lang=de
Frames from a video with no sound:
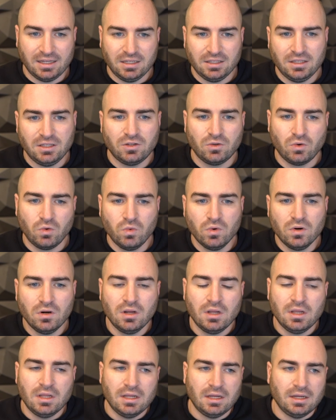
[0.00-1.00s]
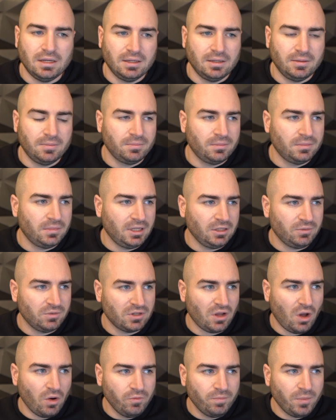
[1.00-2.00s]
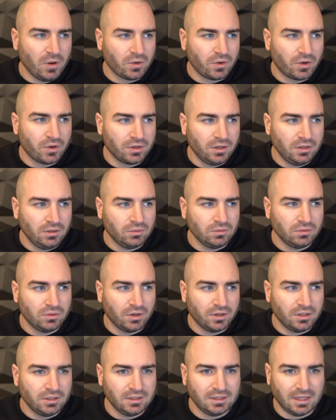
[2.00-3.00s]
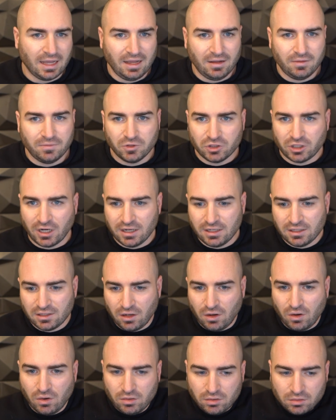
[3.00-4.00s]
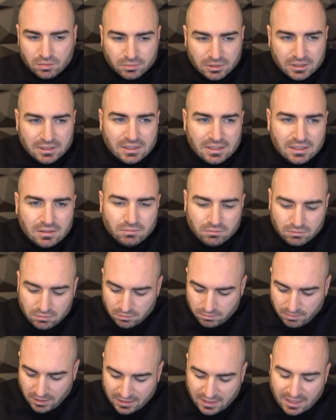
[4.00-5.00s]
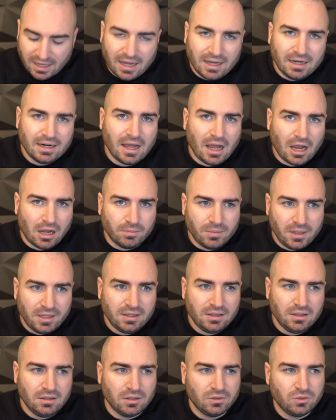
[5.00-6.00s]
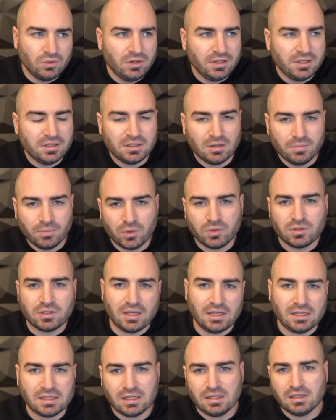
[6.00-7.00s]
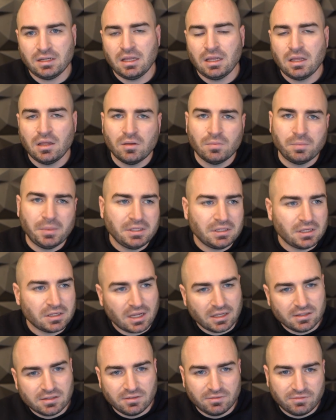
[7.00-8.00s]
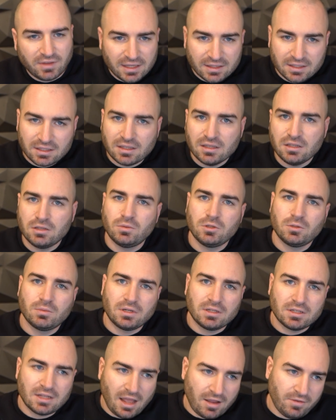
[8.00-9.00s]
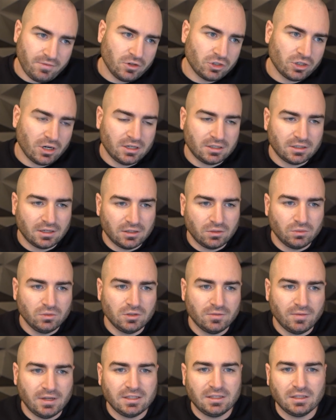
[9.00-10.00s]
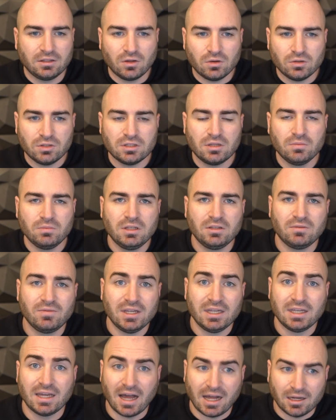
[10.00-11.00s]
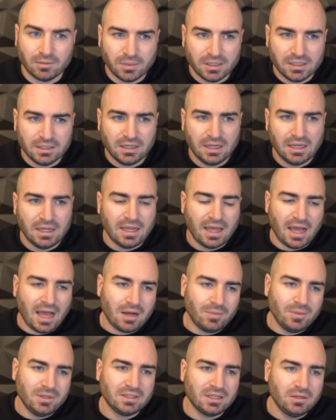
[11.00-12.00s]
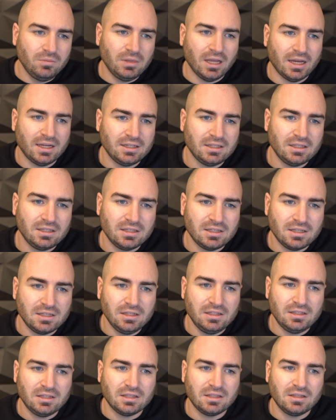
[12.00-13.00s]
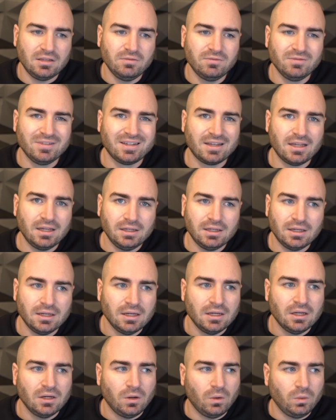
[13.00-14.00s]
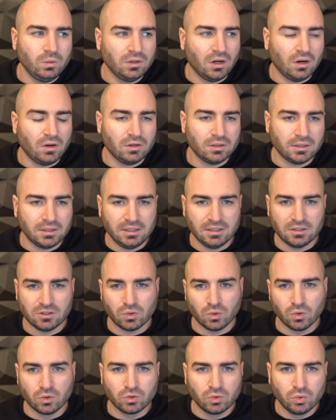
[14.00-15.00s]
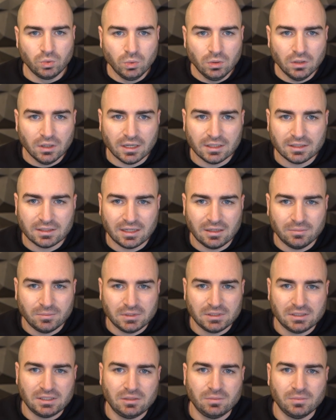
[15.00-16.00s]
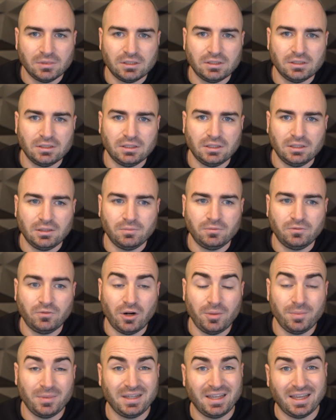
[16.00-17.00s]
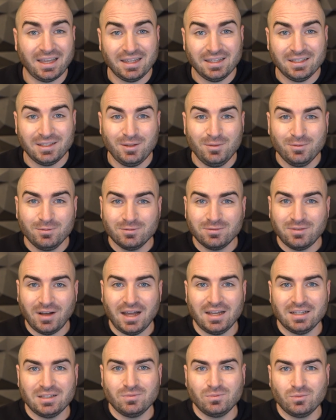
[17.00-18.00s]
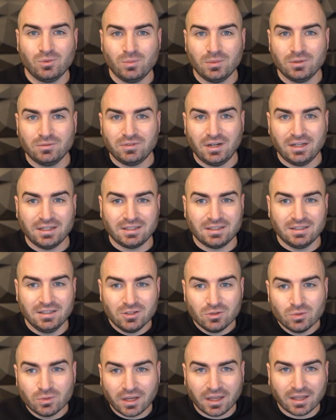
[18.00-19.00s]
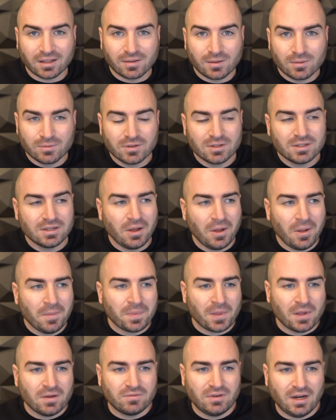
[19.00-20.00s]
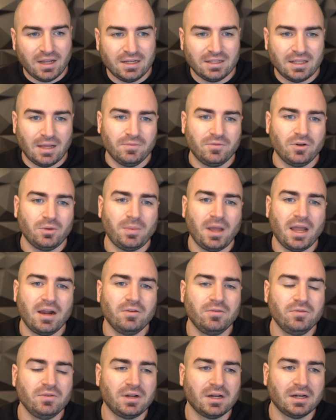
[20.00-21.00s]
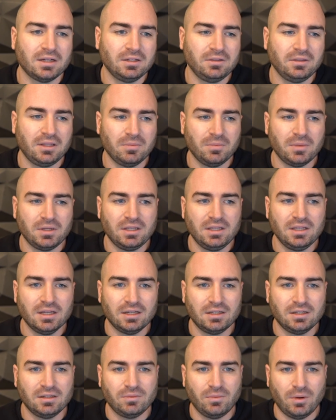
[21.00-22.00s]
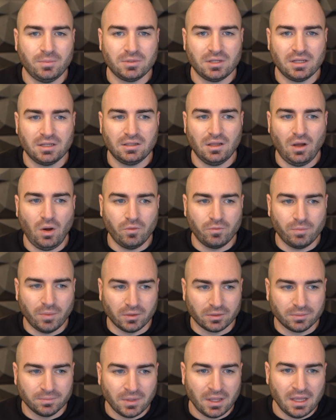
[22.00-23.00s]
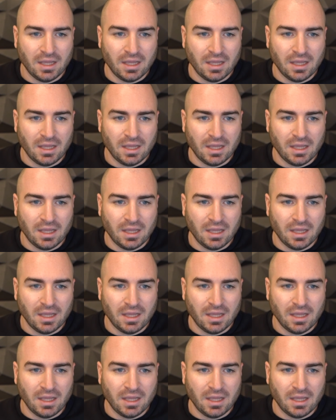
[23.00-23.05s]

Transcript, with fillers: richtig cool ähm, etwas aufbauen können und können da wahrscheinlich auch mit diesem Material arbeiten. Natürlich ist der Prozess dann, bis das Ganze fertig ist, bis man das live geschalten hat und so weiter, trotzdem nicht wenig Arbeit. Aber es gibt einen diesen Initiativen-Kick und auch die Struktur, an der man sich mal ähm, vor allem in kreativen Phasen, wo man vielleicht nicht so kreativ ist, vielleicht einfach behelfen kann, indem man hier eine Webseite aufbaut.